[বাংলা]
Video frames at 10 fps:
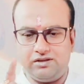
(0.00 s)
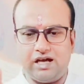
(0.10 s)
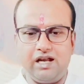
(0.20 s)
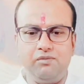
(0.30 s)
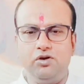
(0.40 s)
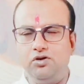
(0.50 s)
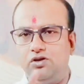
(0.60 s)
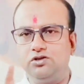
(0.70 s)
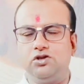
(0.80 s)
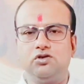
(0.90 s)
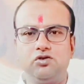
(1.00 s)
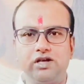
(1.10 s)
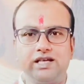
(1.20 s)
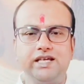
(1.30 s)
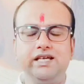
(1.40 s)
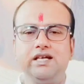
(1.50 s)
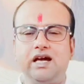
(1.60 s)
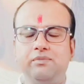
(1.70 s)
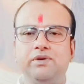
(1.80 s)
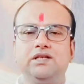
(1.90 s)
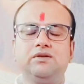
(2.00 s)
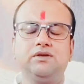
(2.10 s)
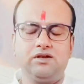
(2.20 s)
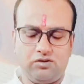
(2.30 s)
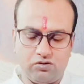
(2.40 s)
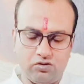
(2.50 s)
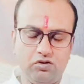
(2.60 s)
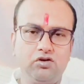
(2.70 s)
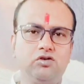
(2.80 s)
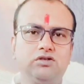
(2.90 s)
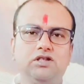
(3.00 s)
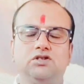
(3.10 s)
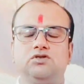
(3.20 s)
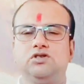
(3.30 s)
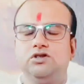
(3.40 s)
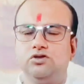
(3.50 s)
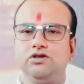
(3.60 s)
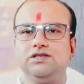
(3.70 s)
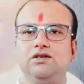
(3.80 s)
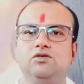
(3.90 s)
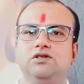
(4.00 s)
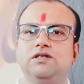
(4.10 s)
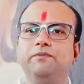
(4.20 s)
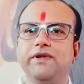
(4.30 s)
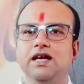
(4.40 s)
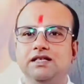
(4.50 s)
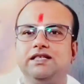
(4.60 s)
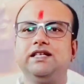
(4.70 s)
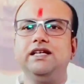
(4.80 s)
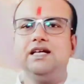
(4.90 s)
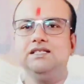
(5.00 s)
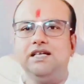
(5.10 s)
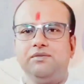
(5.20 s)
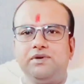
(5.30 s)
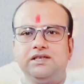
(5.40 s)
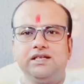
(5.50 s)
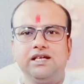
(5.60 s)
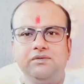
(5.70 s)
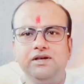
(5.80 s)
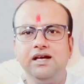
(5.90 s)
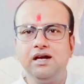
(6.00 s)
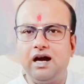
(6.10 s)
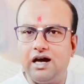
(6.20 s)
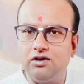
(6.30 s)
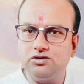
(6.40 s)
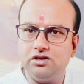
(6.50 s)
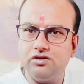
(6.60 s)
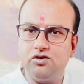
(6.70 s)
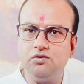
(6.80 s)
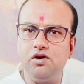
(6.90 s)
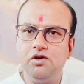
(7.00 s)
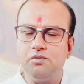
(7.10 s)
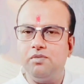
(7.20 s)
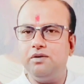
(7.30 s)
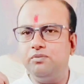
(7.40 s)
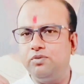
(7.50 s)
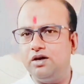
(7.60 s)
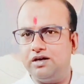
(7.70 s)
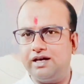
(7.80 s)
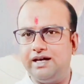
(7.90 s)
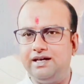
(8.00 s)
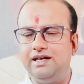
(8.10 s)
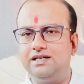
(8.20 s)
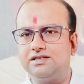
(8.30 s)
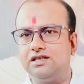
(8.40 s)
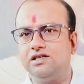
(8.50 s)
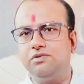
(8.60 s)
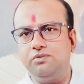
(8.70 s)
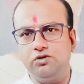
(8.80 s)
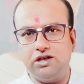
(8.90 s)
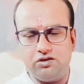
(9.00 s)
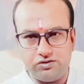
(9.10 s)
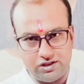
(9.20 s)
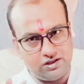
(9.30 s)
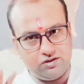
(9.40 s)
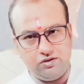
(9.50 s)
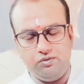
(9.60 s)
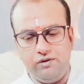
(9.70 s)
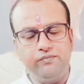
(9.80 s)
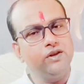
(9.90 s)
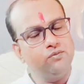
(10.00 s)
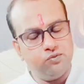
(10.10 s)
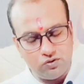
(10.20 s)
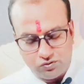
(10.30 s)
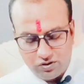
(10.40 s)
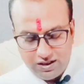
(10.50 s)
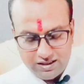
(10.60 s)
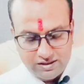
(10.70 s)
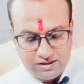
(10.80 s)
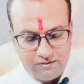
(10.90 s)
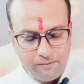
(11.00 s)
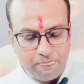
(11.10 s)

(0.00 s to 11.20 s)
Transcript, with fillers: তারামণ্ডল চক্রে কি আপনাদের গ্রহ নক্ষত্রের সিচুয়েশন রয়েছে সেটাই আজকে আপনাদেরকে আমি আলোচনা করব বা গাইডলাইন্সটা দেব বোঝানোর চেষ্টা করব তো চলে আসছি